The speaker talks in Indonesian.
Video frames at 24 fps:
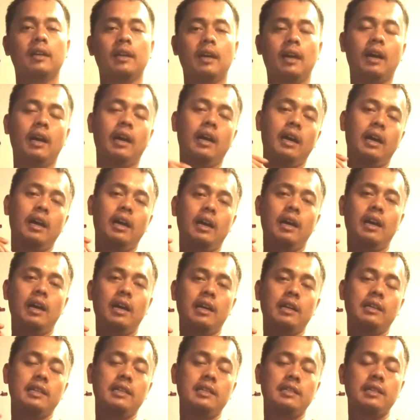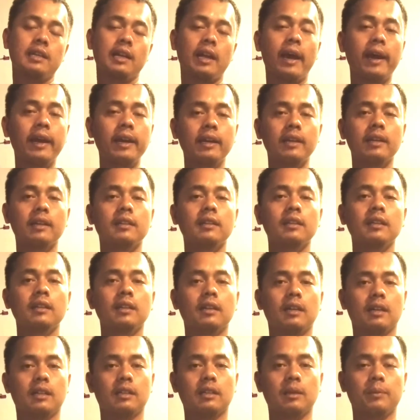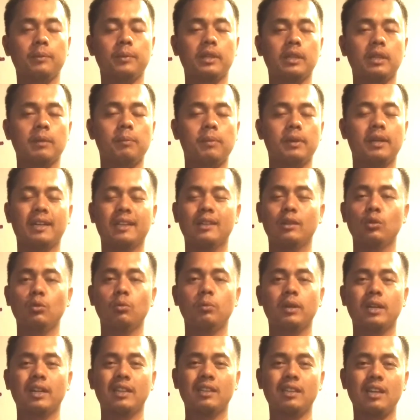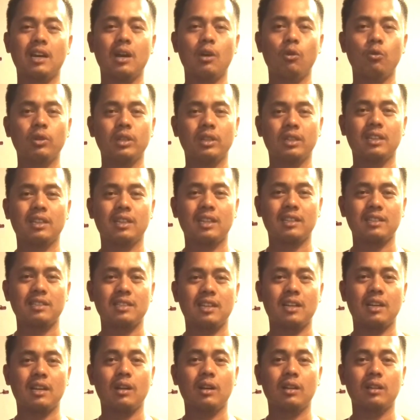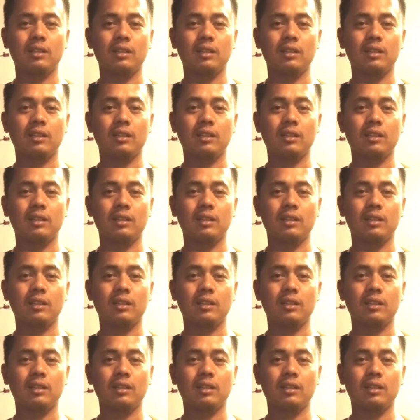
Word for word: uh, di selain uh, teman-teman itu mengetahui tentang cara